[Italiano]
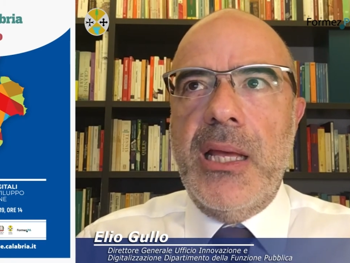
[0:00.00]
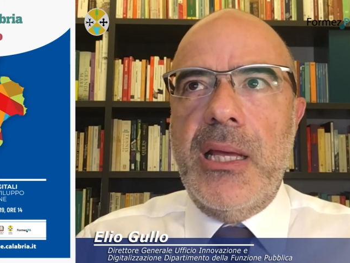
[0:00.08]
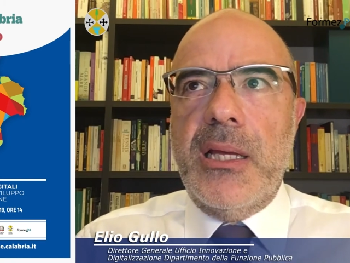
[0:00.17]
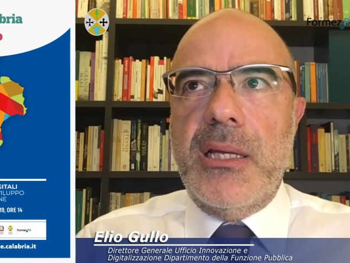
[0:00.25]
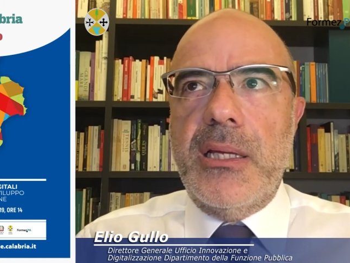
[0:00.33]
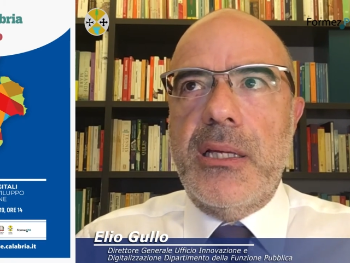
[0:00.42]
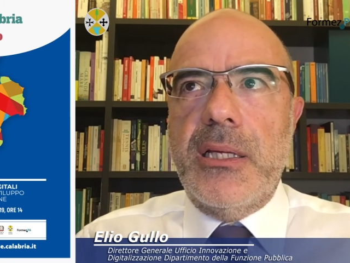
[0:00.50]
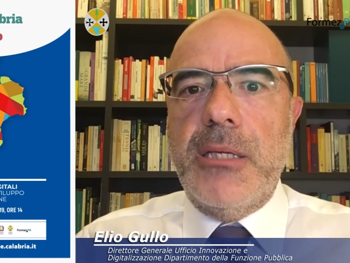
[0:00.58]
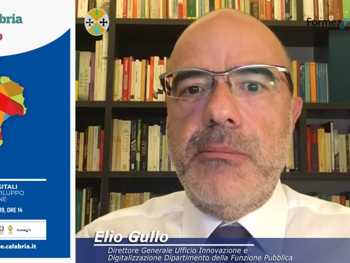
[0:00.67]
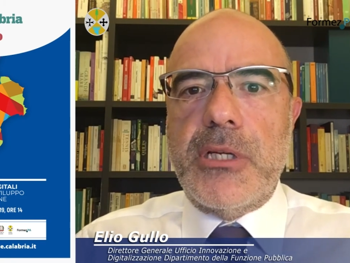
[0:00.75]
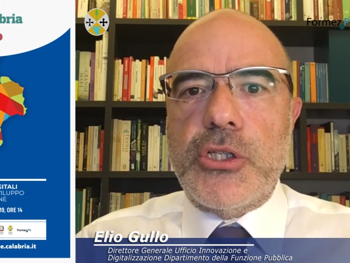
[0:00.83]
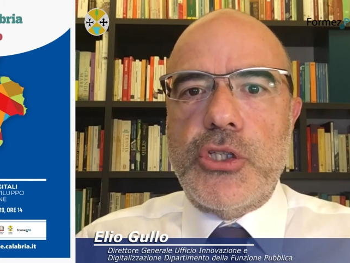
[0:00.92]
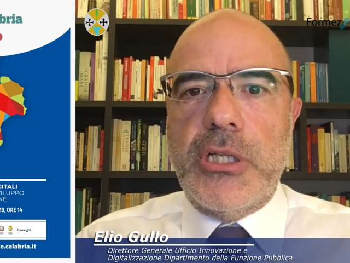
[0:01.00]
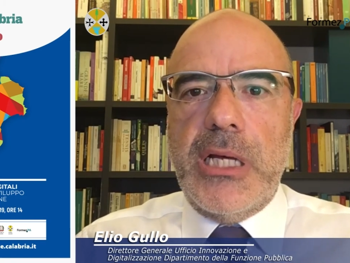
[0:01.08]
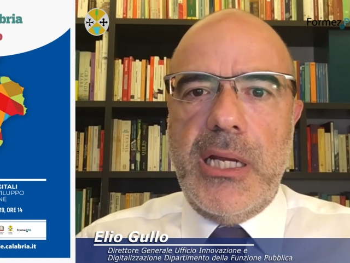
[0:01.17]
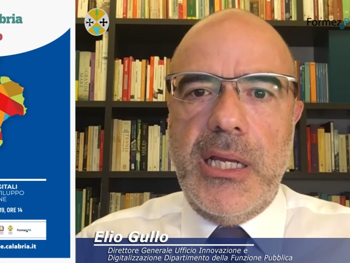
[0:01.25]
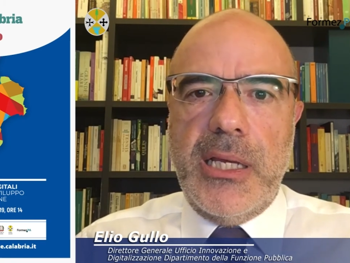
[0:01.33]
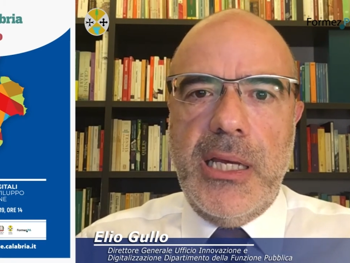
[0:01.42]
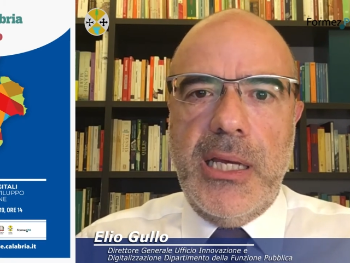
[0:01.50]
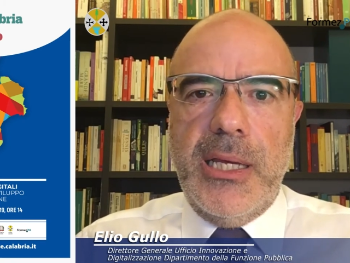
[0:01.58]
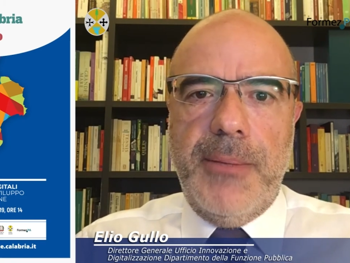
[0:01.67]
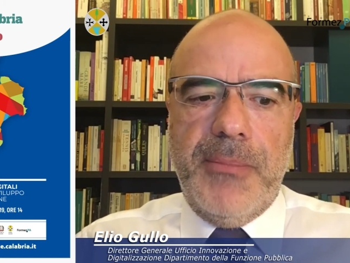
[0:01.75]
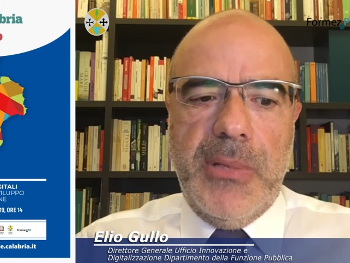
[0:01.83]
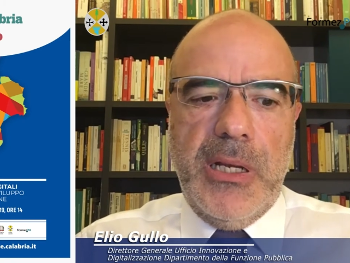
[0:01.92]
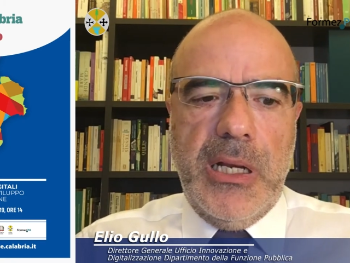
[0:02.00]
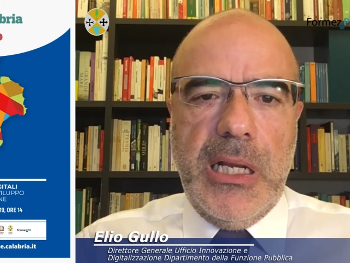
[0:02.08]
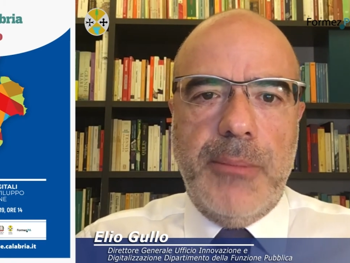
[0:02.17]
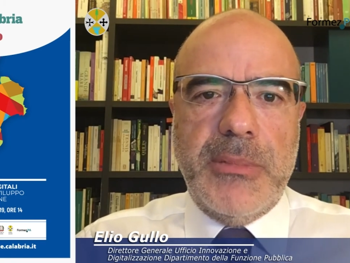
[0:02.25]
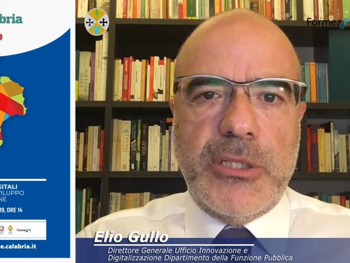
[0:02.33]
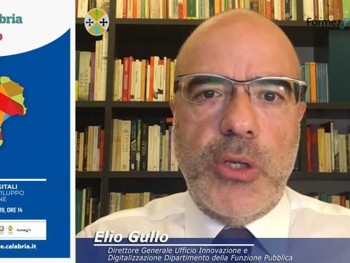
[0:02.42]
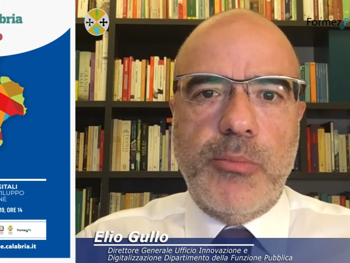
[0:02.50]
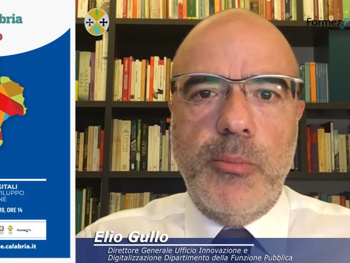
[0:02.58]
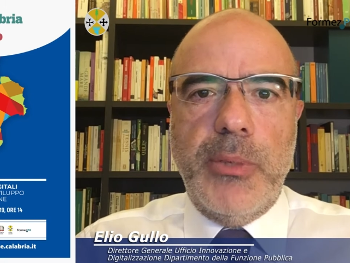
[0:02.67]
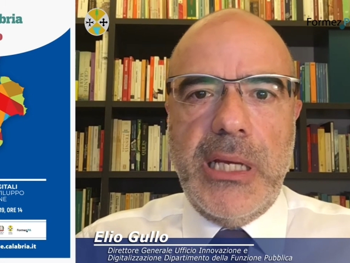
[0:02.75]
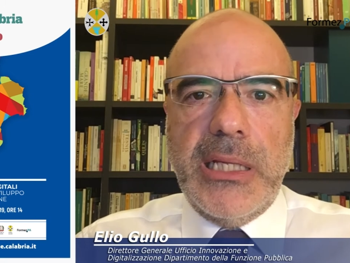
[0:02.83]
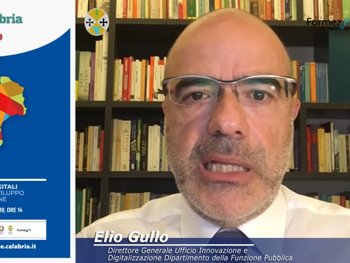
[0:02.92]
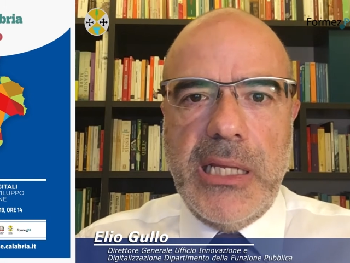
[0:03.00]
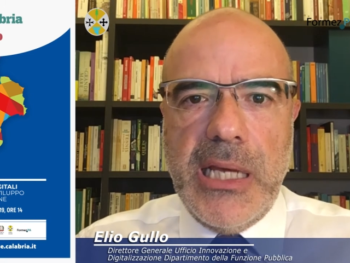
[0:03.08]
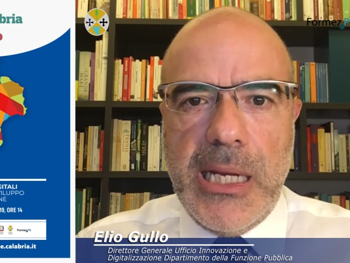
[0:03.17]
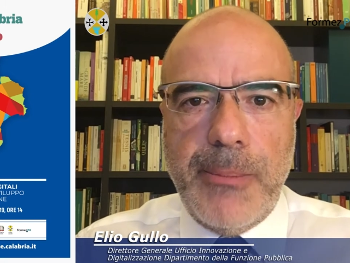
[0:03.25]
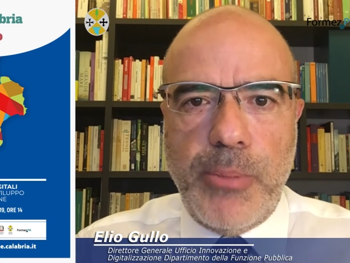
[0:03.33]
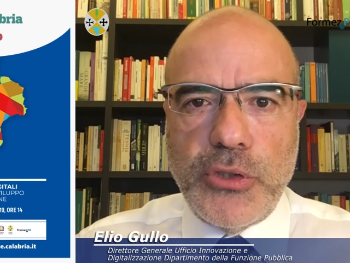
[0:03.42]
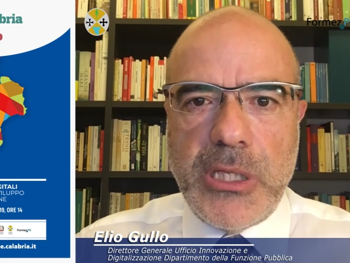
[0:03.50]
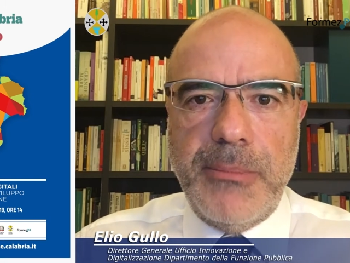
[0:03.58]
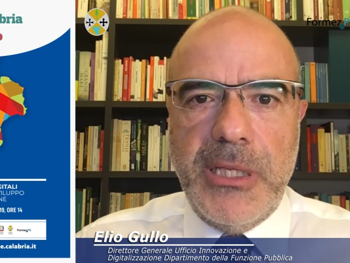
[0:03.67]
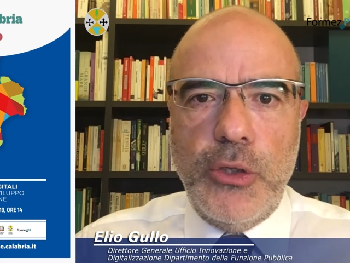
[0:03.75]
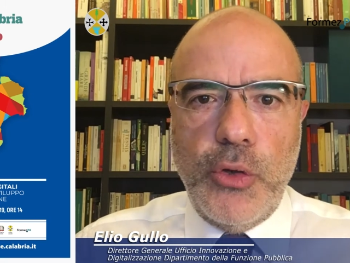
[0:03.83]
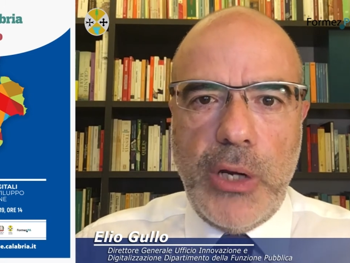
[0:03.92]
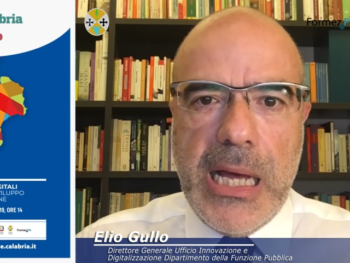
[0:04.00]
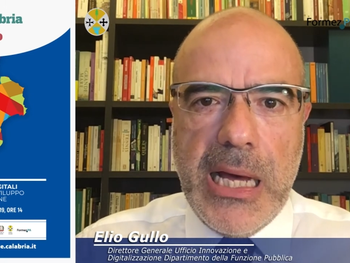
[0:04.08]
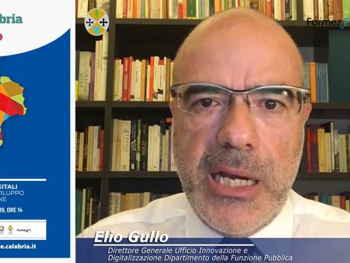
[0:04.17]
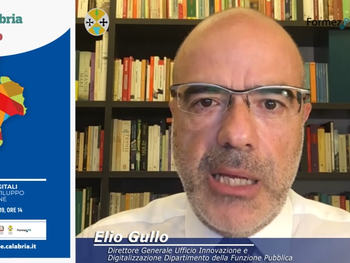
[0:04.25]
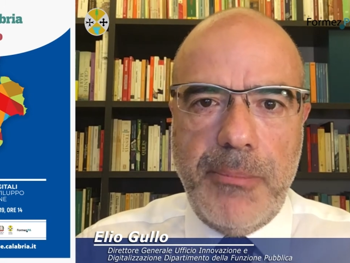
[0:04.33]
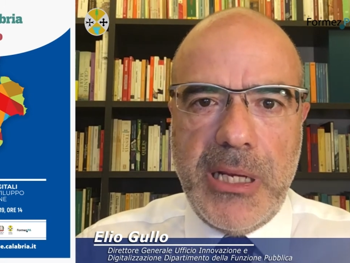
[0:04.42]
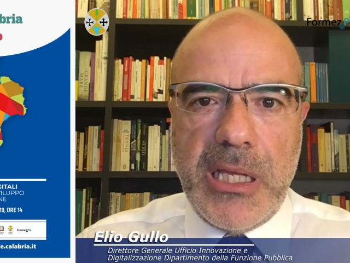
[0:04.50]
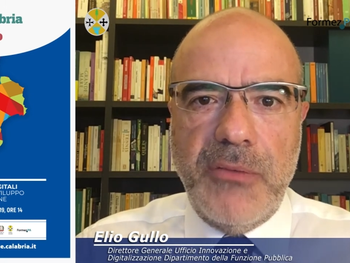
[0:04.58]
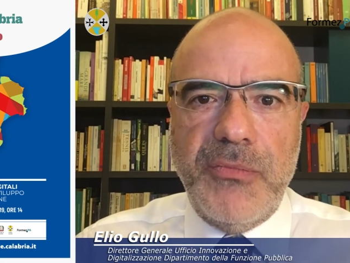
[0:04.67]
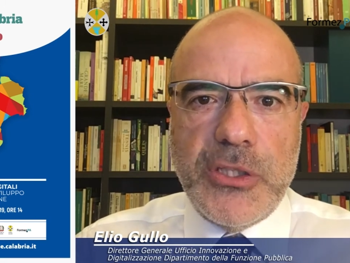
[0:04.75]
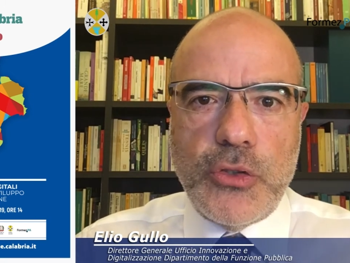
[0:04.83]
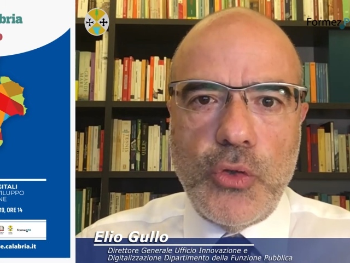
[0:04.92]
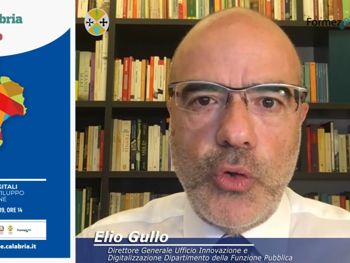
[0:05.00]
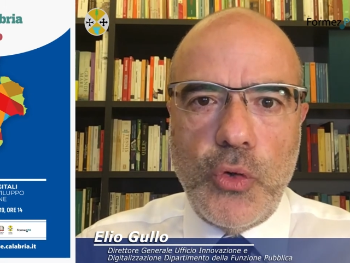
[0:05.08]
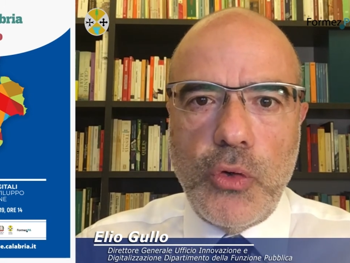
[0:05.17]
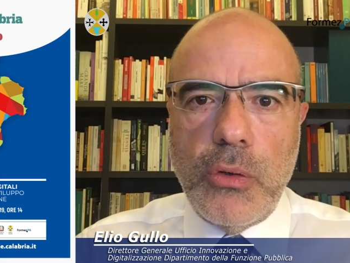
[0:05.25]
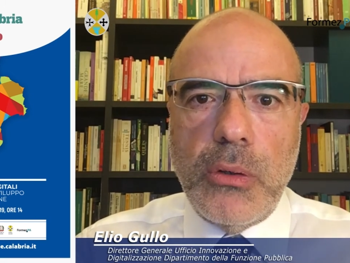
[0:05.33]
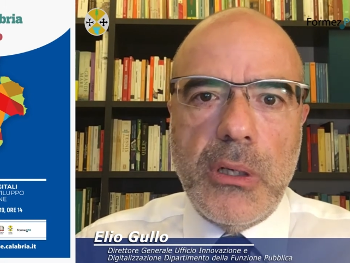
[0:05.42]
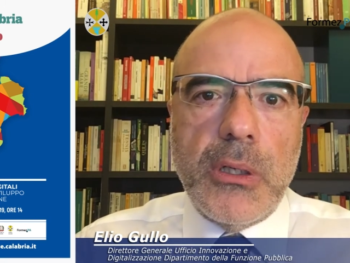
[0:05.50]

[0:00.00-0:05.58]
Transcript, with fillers: Eh, immaginare che l'amministrazione pubblica italiana possa migliorare perché vi sono